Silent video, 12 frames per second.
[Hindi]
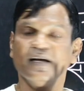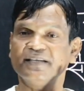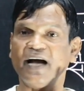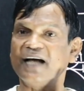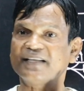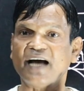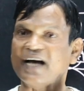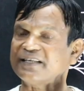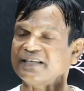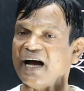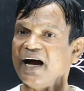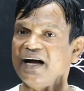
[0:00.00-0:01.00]
जहांदार
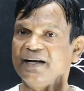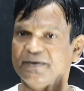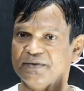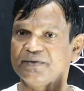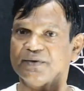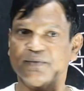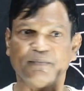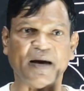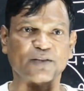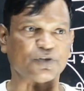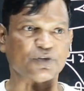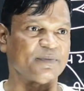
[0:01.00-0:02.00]
शाह
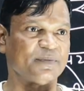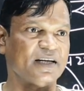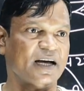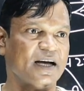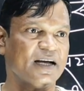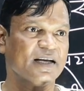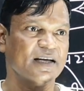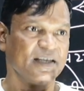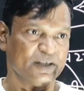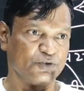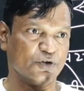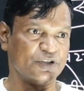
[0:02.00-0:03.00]
बात को समझना
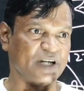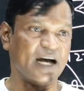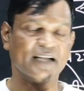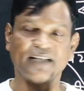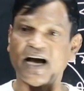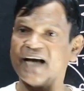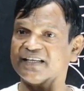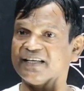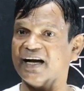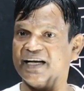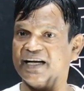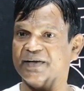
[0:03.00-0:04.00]
जो जहांदार
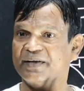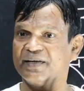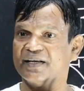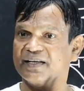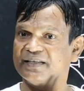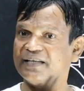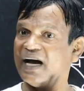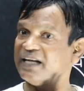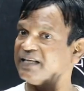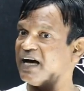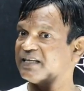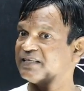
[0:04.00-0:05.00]
शाह है
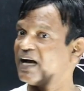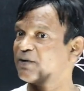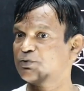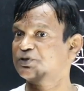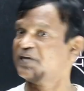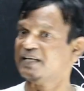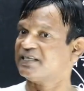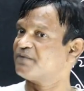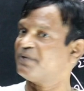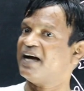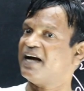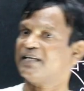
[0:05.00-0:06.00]
जहांदार शाह को शासक
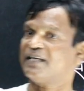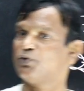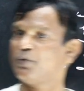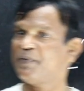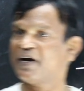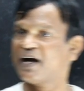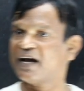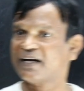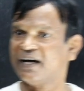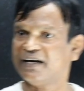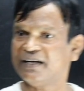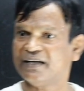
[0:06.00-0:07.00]
बनाया था जुल्फीकार
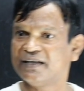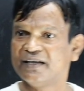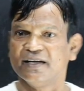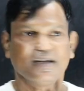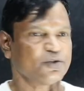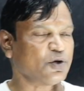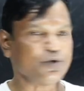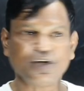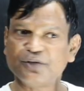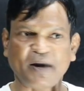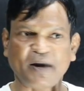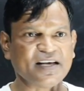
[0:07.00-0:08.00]
खान ने तो
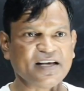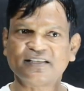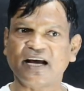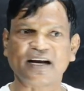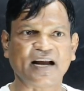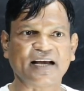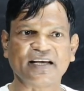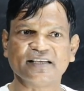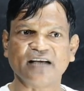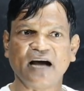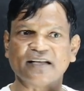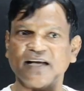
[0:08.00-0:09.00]
इस बढ़िया जान रहा है कि
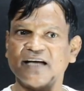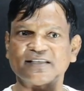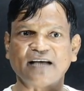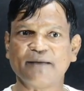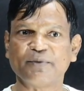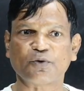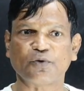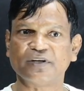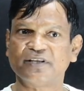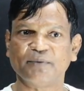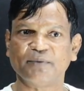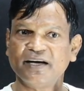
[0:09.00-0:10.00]
जहांदार शाह में कोई
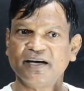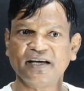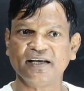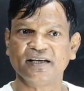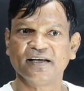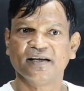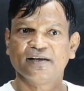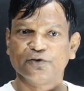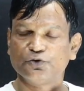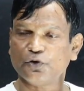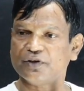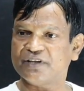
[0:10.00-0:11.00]
दम है
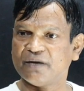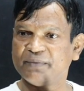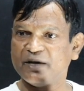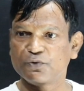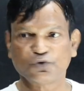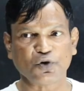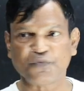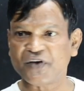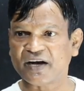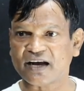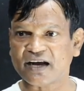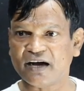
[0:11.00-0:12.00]
नहीं जो दम है वो
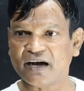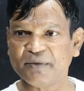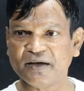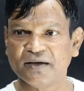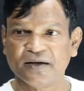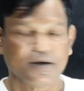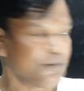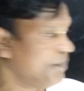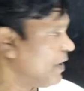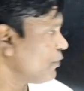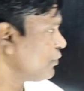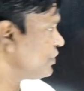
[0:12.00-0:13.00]
जुल्फीकार खान में
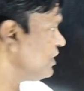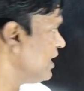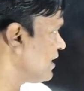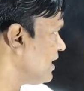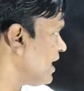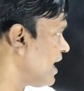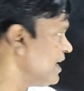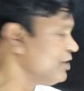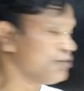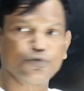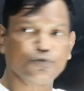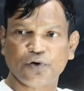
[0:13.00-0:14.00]
फारूक सियर धारा ये
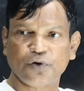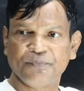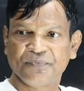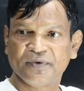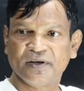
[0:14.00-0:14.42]
दोनों को